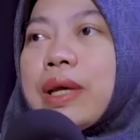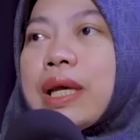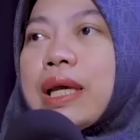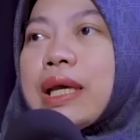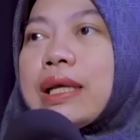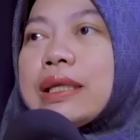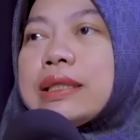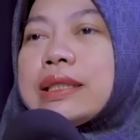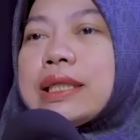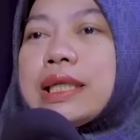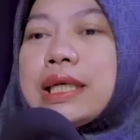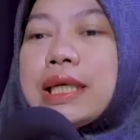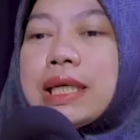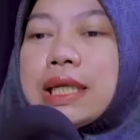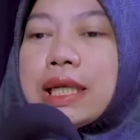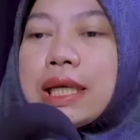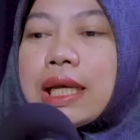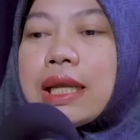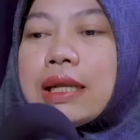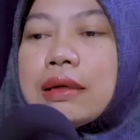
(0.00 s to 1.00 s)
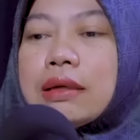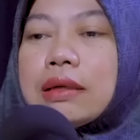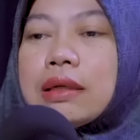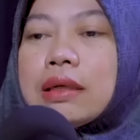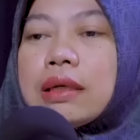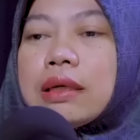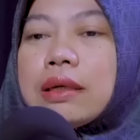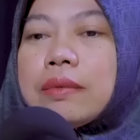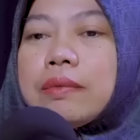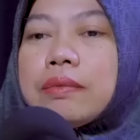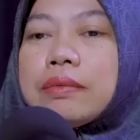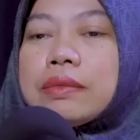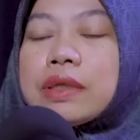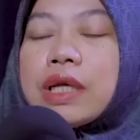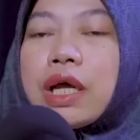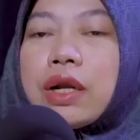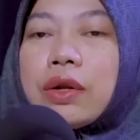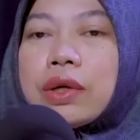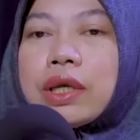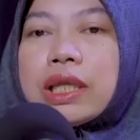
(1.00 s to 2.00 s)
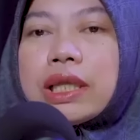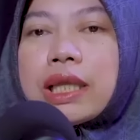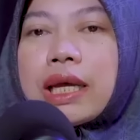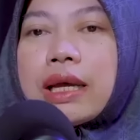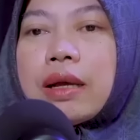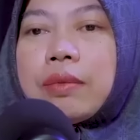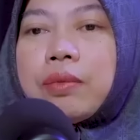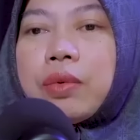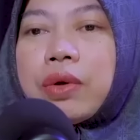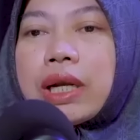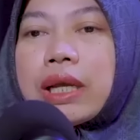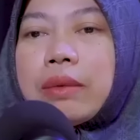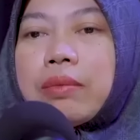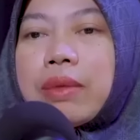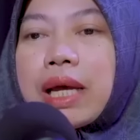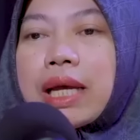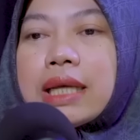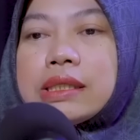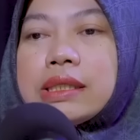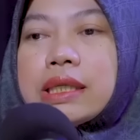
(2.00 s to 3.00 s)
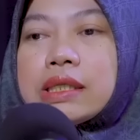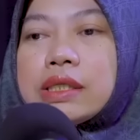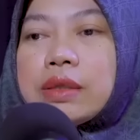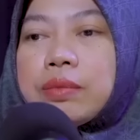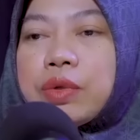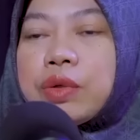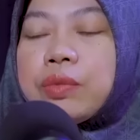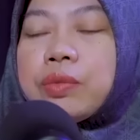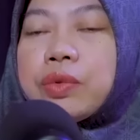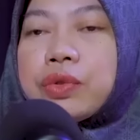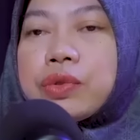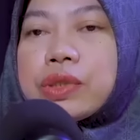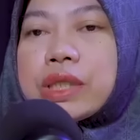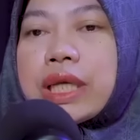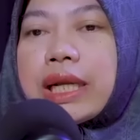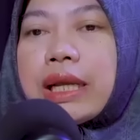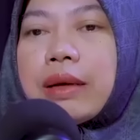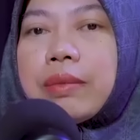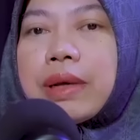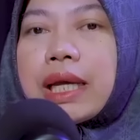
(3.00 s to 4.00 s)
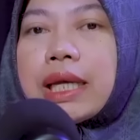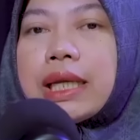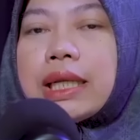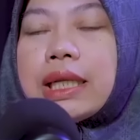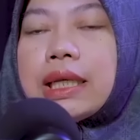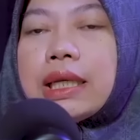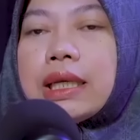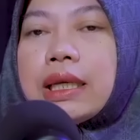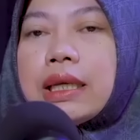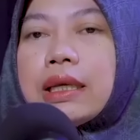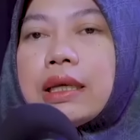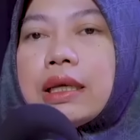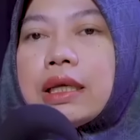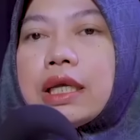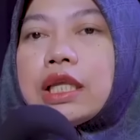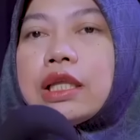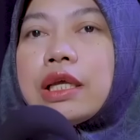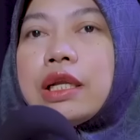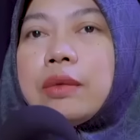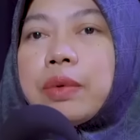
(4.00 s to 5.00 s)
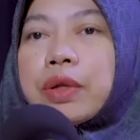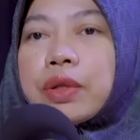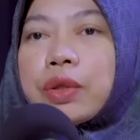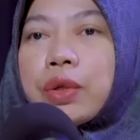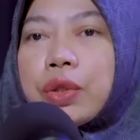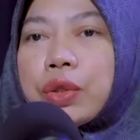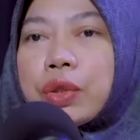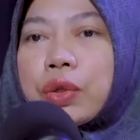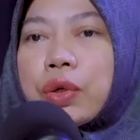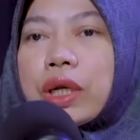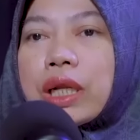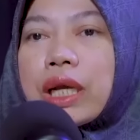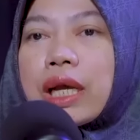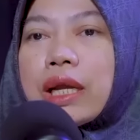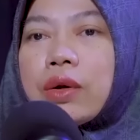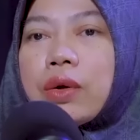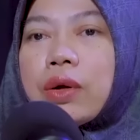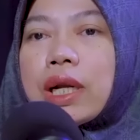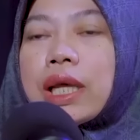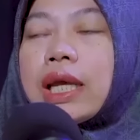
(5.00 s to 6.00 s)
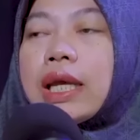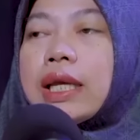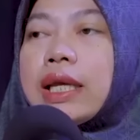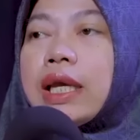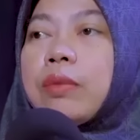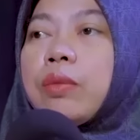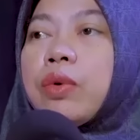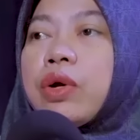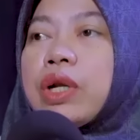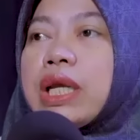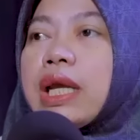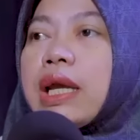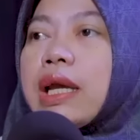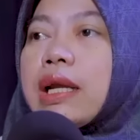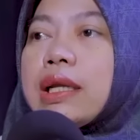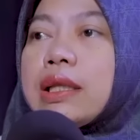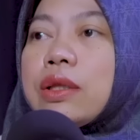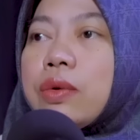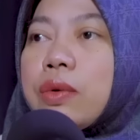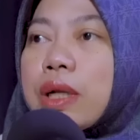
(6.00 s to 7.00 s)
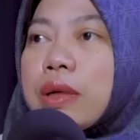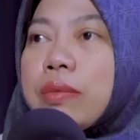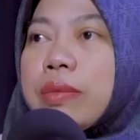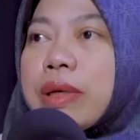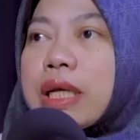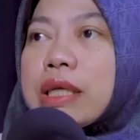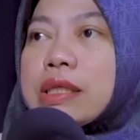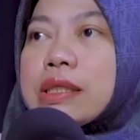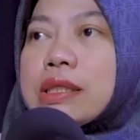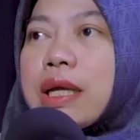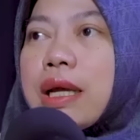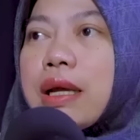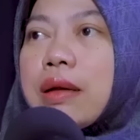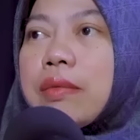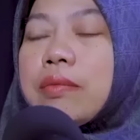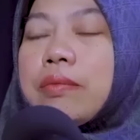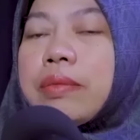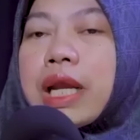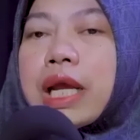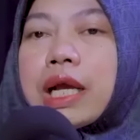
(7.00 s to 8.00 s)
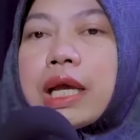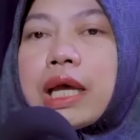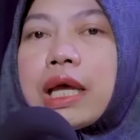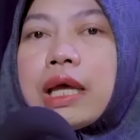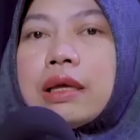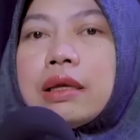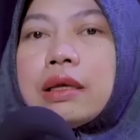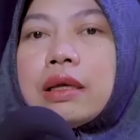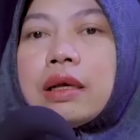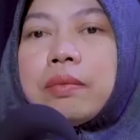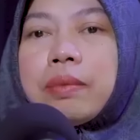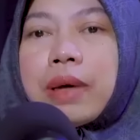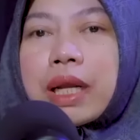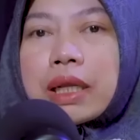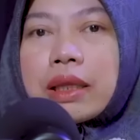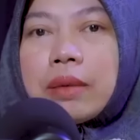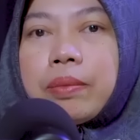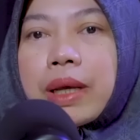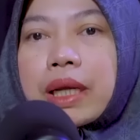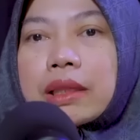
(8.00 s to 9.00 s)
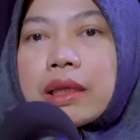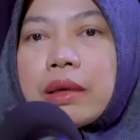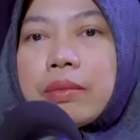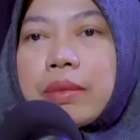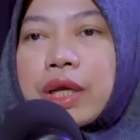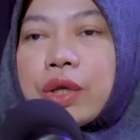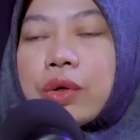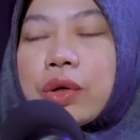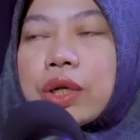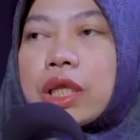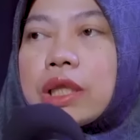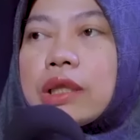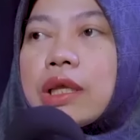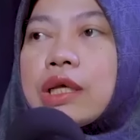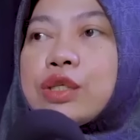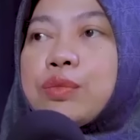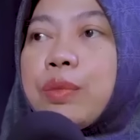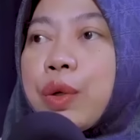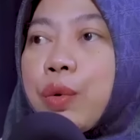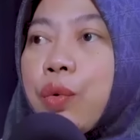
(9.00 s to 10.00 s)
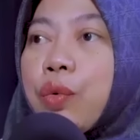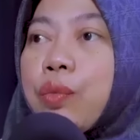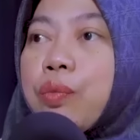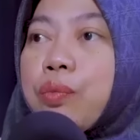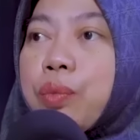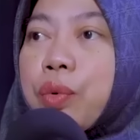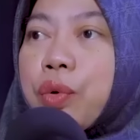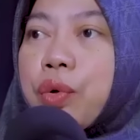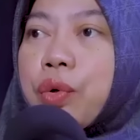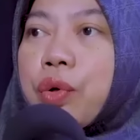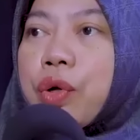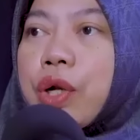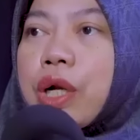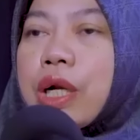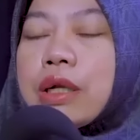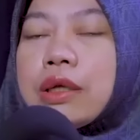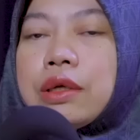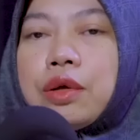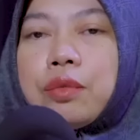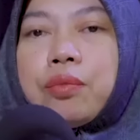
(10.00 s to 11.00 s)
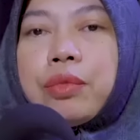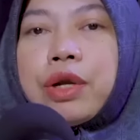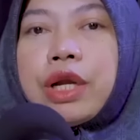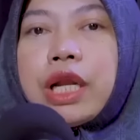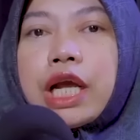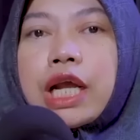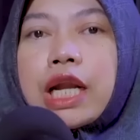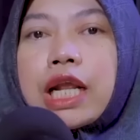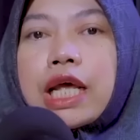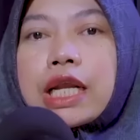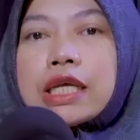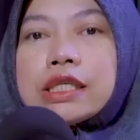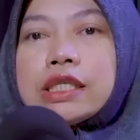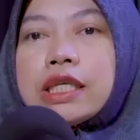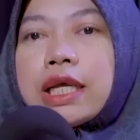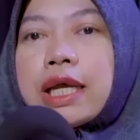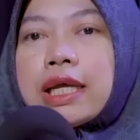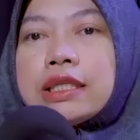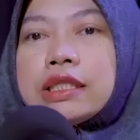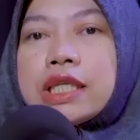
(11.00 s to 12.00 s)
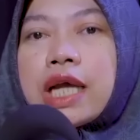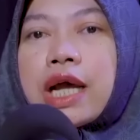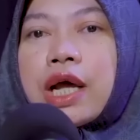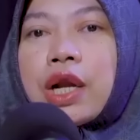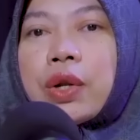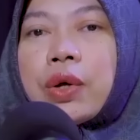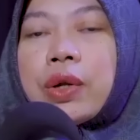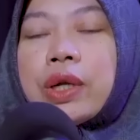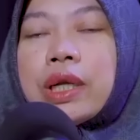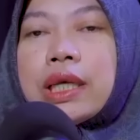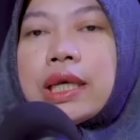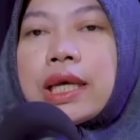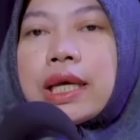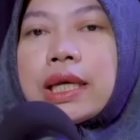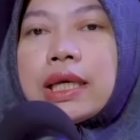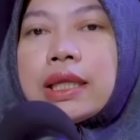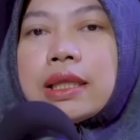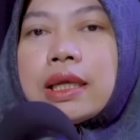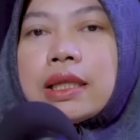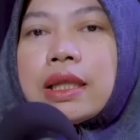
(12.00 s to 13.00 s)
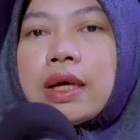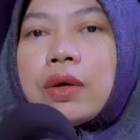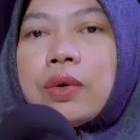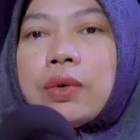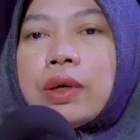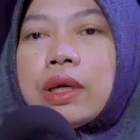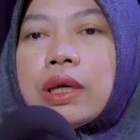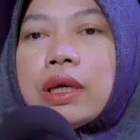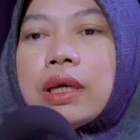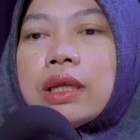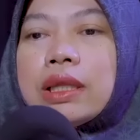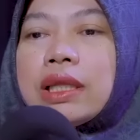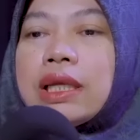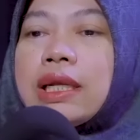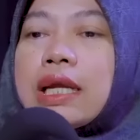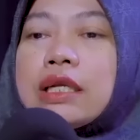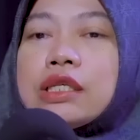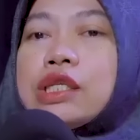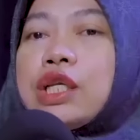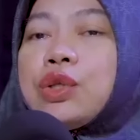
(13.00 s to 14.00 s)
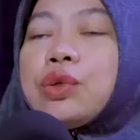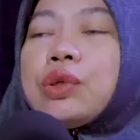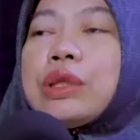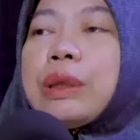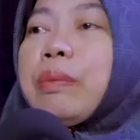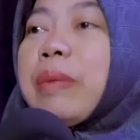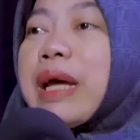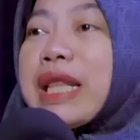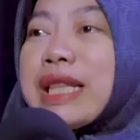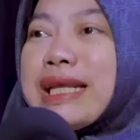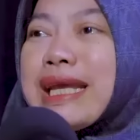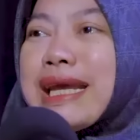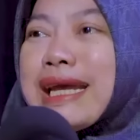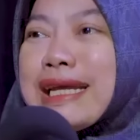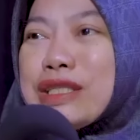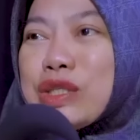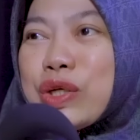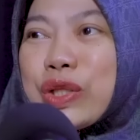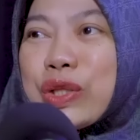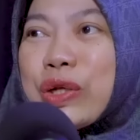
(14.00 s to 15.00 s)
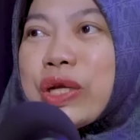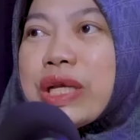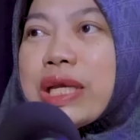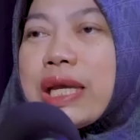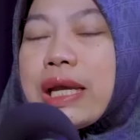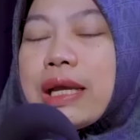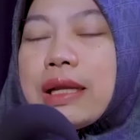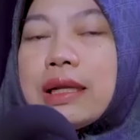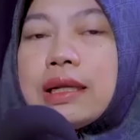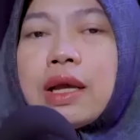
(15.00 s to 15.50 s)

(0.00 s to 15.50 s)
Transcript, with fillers: Ya, ya, jadi ya. ini kan um, kalau kita boleh bahas ya sebelum hmm. putusan MK ini kita dipertontonkan oleh hegemoni elit luar biasa. Hmm. Mereka partai-partai mayoritas berkumpul mendeklarasikan calon yang kita tahu tidak di situ tempatnya contohnya. Hmm.